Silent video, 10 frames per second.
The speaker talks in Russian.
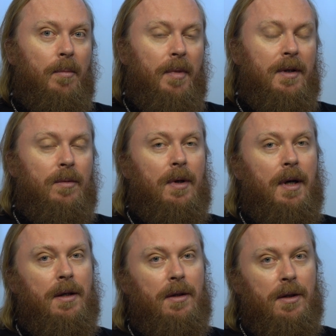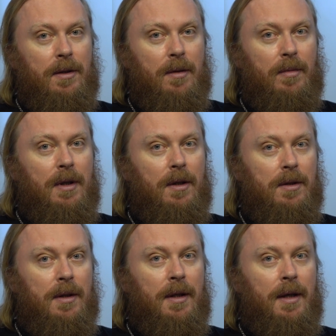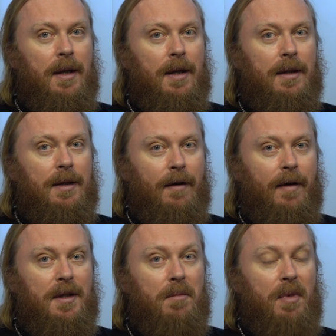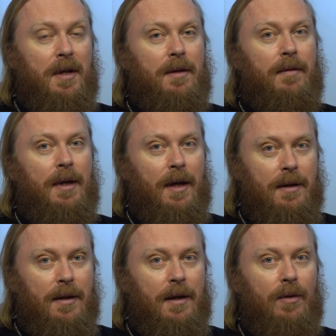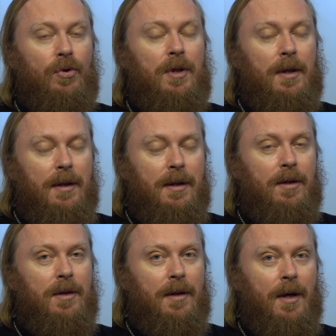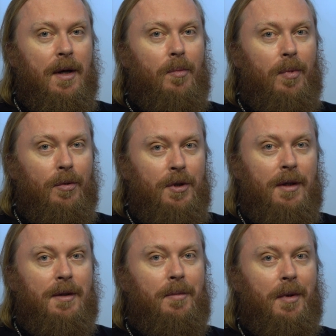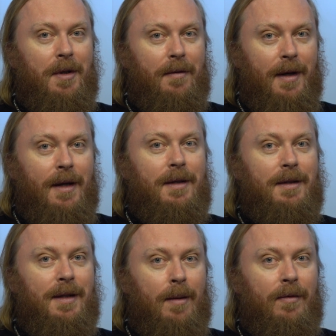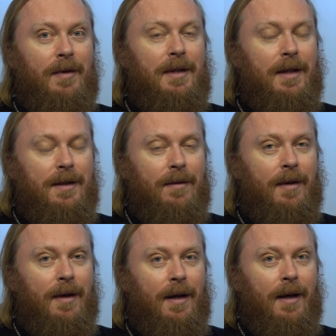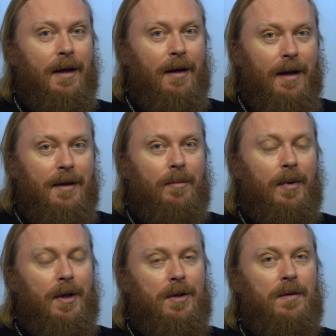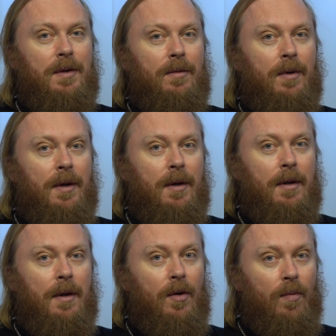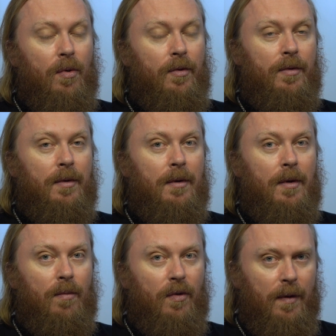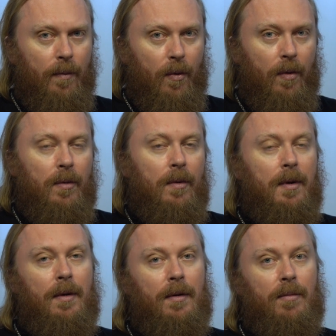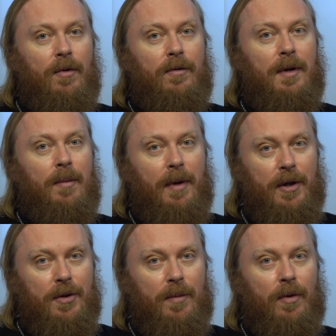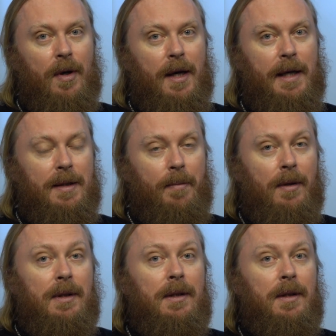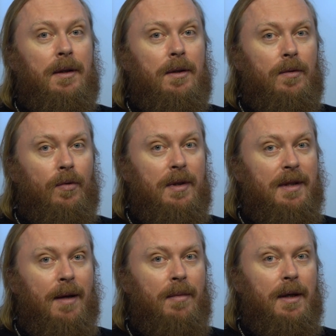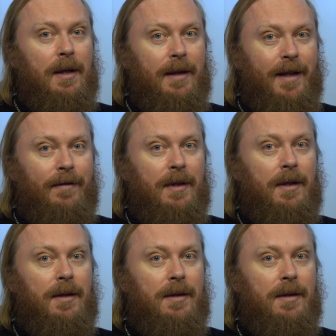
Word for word: Поэтому, конечно, мы должны давать им противоядие. Они уже нас должны получать это противоядие с самого детства. Это прежде всего любовь. Любовь к Богу, любовь к ближнему. Исполнение двух самых главных